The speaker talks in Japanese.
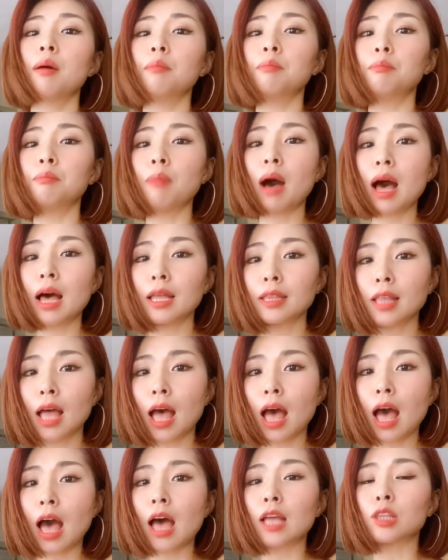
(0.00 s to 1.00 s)

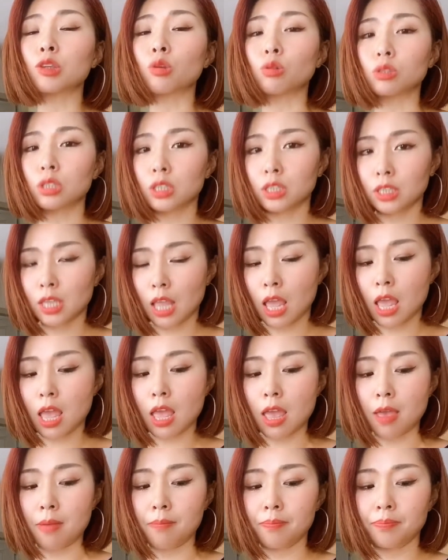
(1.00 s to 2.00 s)
マナーとし
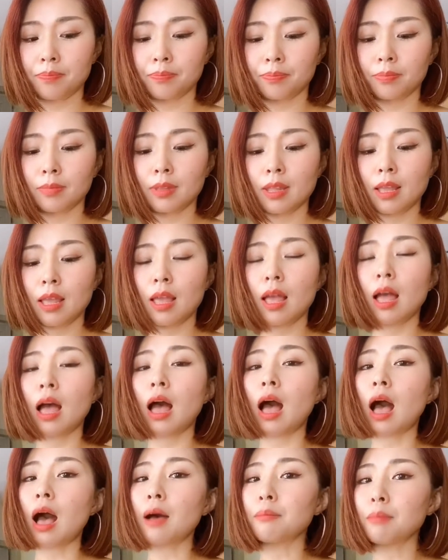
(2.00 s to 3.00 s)
て
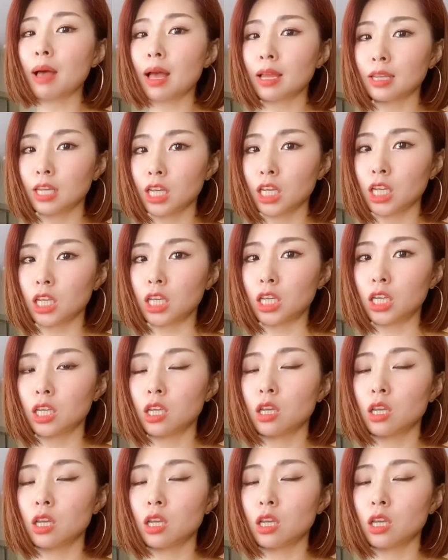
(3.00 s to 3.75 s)
あまり